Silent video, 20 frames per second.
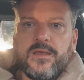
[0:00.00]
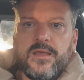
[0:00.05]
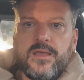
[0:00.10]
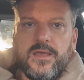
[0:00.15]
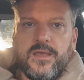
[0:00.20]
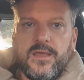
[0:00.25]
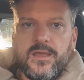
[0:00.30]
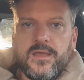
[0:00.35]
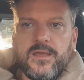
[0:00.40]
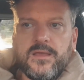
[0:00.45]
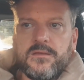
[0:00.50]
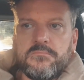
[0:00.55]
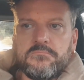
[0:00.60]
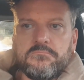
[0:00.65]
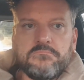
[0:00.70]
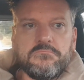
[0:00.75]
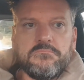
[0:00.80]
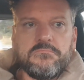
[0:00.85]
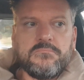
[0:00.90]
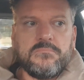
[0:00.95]
eh,
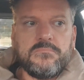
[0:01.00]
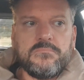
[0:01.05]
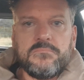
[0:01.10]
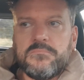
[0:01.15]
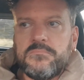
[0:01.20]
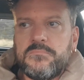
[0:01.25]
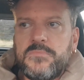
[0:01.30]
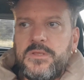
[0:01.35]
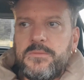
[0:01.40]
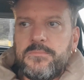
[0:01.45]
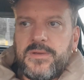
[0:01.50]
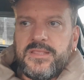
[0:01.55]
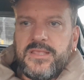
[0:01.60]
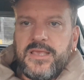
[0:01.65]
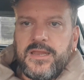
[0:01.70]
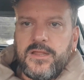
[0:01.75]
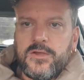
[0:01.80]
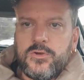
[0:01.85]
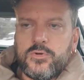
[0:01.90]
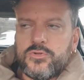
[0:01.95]
in
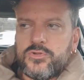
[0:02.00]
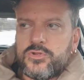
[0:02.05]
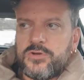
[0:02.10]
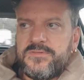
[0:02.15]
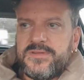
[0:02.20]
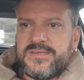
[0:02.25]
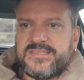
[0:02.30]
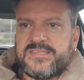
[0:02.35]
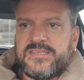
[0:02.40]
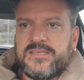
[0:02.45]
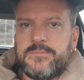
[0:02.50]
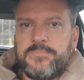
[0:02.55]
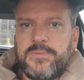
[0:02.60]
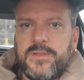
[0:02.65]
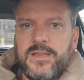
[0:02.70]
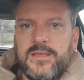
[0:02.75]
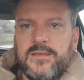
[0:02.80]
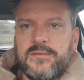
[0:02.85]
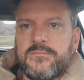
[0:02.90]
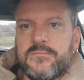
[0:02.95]
maniera
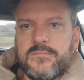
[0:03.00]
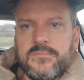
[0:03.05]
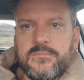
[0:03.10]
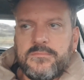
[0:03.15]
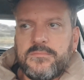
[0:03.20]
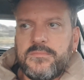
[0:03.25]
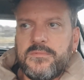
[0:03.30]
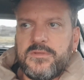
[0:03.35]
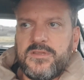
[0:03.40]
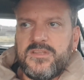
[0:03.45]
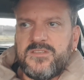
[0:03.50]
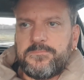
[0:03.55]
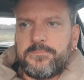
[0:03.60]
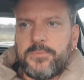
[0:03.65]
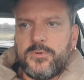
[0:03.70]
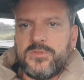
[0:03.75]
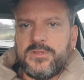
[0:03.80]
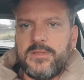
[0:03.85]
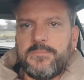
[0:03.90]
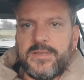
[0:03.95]
incontroversibile
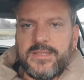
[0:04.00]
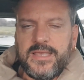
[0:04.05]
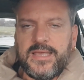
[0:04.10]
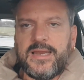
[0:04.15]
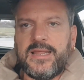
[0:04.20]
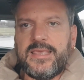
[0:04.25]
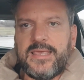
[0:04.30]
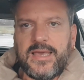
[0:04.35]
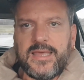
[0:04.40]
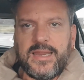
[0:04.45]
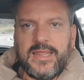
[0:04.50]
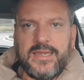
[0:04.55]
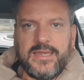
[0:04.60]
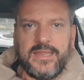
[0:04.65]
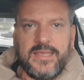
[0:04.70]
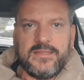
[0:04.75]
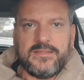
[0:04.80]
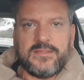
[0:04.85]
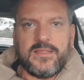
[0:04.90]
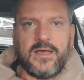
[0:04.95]
risponde in maniera chiara e
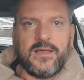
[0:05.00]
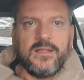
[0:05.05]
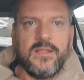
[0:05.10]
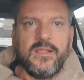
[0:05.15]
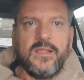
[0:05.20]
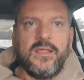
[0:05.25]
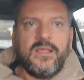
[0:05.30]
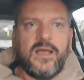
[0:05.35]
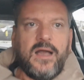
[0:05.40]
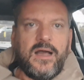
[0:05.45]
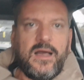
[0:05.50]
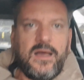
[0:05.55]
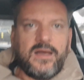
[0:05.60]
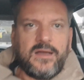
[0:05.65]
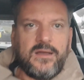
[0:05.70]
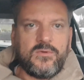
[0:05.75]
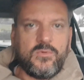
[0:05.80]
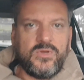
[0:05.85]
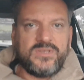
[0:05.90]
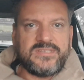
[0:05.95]
netta
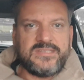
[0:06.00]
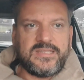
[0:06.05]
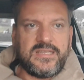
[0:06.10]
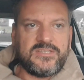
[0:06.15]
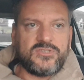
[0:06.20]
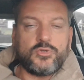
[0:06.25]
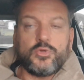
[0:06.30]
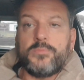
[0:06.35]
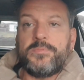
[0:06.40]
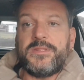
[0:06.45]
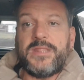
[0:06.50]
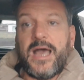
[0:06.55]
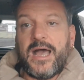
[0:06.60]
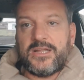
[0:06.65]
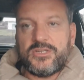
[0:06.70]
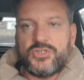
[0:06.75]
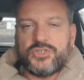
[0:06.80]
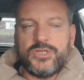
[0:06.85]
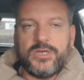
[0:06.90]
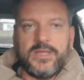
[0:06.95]
a questa
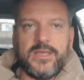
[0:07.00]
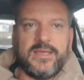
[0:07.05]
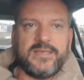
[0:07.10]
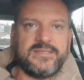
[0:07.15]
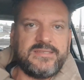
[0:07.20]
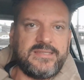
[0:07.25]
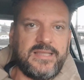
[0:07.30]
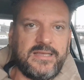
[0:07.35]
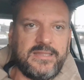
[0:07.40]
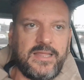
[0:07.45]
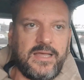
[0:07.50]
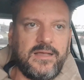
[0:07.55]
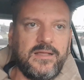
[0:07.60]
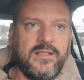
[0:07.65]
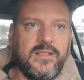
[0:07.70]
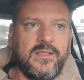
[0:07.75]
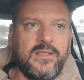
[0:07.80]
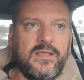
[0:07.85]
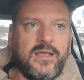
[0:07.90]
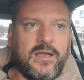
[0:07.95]
stupidaggine che è stata,
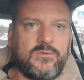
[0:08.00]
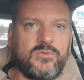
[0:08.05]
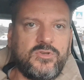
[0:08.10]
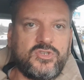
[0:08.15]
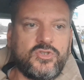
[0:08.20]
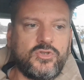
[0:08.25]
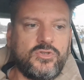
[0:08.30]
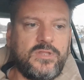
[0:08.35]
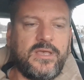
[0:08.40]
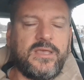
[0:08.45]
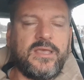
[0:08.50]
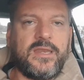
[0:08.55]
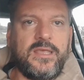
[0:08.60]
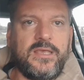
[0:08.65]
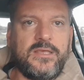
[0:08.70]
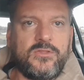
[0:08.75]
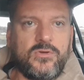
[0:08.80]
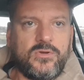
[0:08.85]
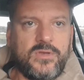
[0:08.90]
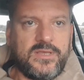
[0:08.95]
a questo
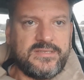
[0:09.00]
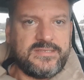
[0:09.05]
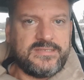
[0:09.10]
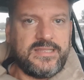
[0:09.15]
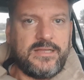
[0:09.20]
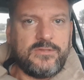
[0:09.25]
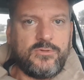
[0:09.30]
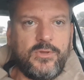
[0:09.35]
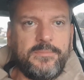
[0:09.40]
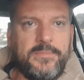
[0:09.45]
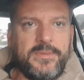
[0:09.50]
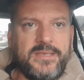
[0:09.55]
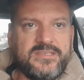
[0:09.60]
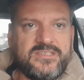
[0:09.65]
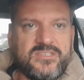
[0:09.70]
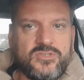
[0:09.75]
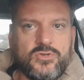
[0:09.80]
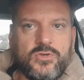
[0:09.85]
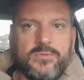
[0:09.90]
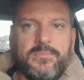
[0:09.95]
decreto che è stato
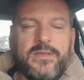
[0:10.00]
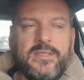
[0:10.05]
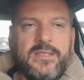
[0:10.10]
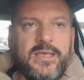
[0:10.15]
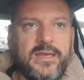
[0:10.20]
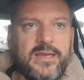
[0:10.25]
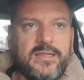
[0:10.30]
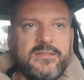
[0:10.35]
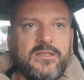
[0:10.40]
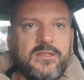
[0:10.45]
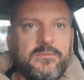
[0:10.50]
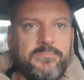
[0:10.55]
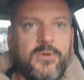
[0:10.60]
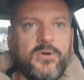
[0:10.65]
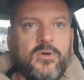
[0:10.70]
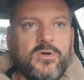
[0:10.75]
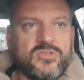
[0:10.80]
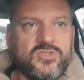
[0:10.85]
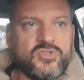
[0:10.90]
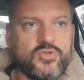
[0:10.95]
emesso in maniera a dir
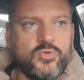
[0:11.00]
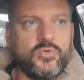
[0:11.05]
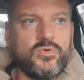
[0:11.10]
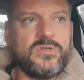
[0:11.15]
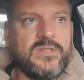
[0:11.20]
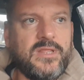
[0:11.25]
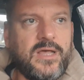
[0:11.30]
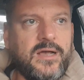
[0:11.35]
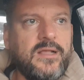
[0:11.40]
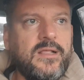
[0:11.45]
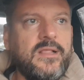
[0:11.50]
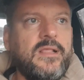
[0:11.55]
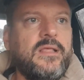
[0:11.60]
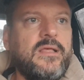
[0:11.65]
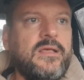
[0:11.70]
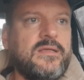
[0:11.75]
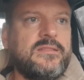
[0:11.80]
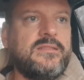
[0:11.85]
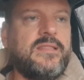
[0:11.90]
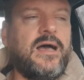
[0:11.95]
poco assurda
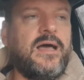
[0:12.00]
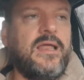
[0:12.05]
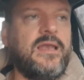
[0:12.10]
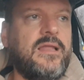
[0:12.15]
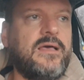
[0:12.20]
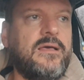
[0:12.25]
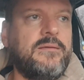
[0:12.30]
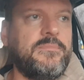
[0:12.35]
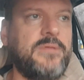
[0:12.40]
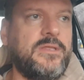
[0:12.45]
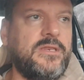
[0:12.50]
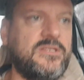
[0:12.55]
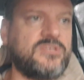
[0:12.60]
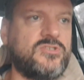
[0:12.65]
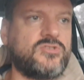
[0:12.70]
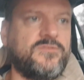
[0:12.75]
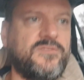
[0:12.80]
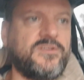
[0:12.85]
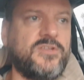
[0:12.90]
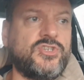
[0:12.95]
dal
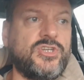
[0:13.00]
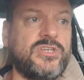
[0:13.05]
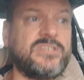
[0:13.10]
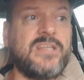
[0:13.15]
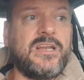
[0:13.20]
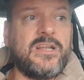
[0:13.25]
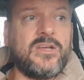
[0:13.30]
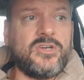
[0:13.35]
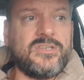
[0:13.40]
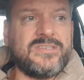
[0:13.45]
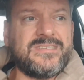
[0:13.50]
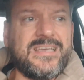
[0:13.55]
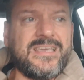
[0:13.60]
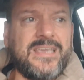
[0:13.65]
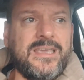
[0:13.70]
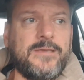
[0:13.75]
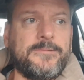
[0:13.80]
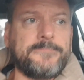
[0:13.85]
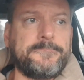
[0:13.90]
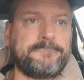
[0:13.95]
ministro francese. La cosa
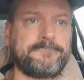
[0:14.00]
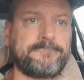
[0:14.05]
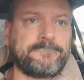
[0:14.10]
che